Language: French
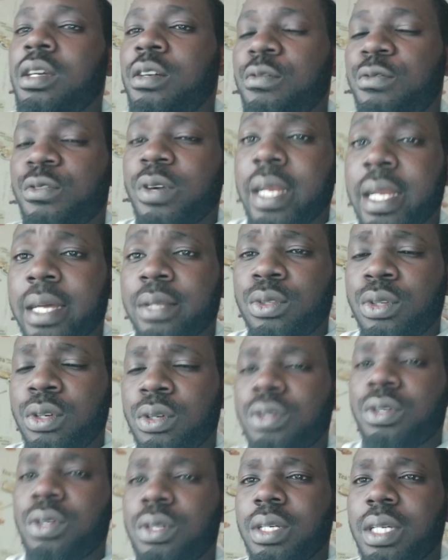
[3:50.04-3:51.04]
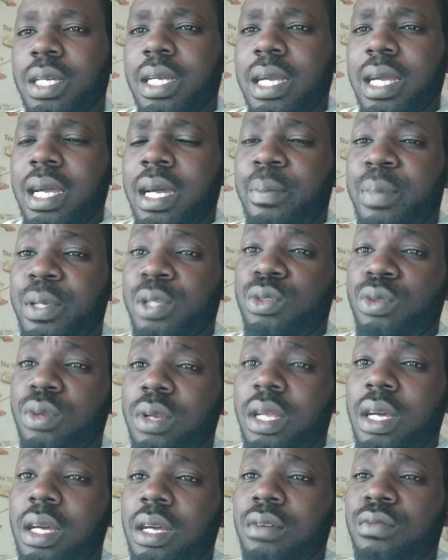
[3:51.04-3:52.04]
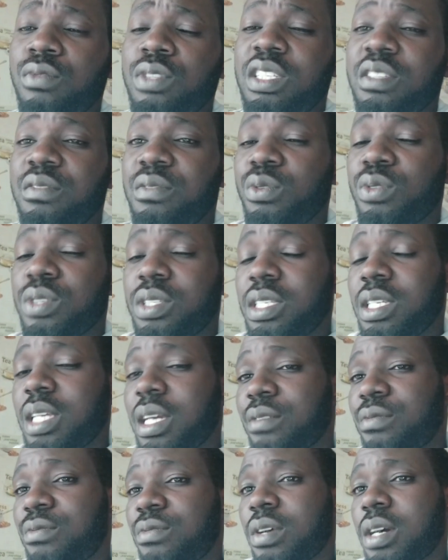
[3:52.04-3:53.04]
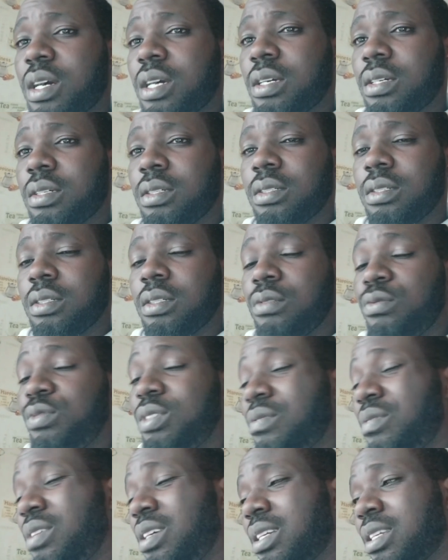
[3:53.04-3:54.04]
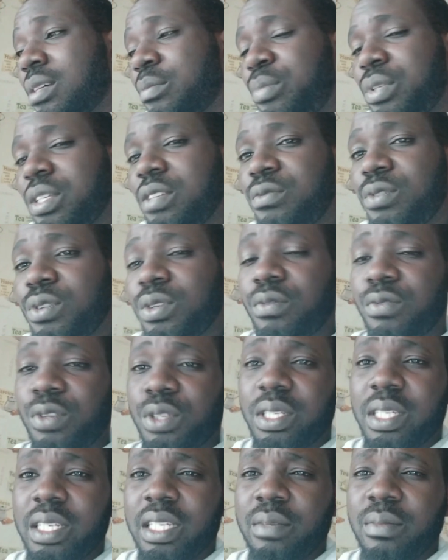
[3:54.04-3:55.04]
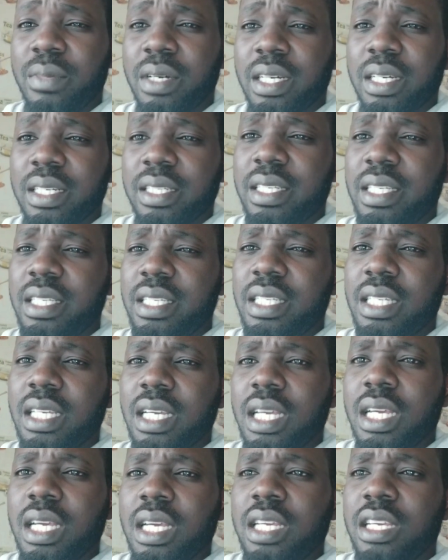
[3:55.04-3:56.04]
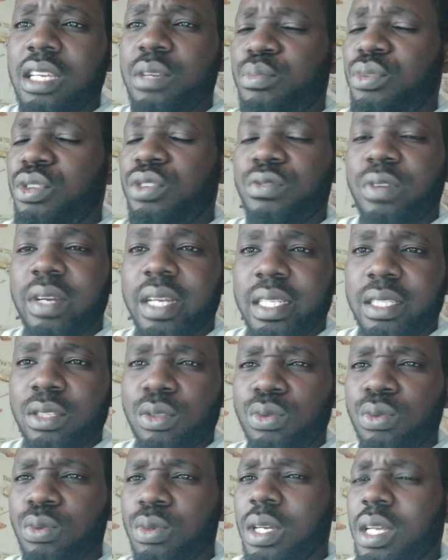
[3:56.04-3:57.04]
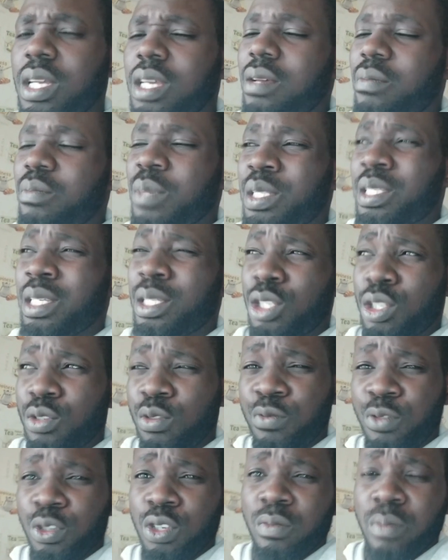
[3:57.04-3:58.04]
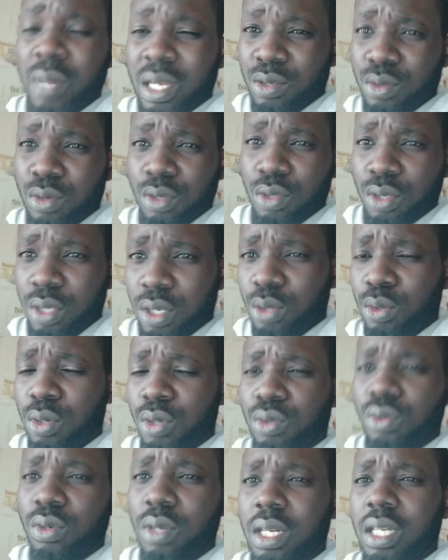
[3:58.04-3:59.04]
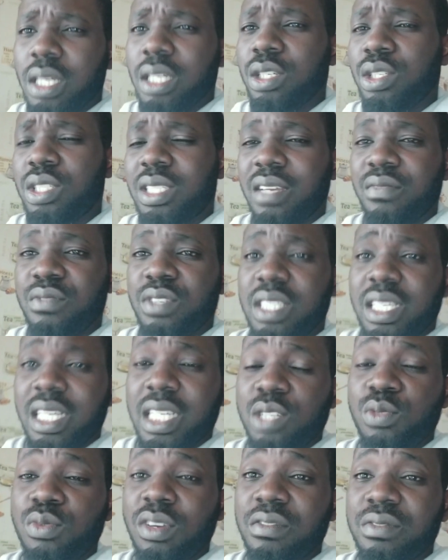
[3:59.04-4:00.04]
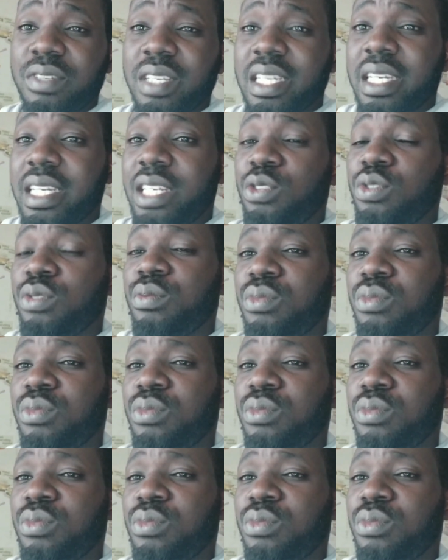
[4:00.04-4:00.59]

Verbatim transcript: Voilà, donc, après cela, vous devez aussi avoir, euh, vous devez remplir votre élément en ligne. Et puis voilà, c'est tout. Maintenant, ceux qui font le master et le doctorat, ils savent déjà qu'ils doivent écrire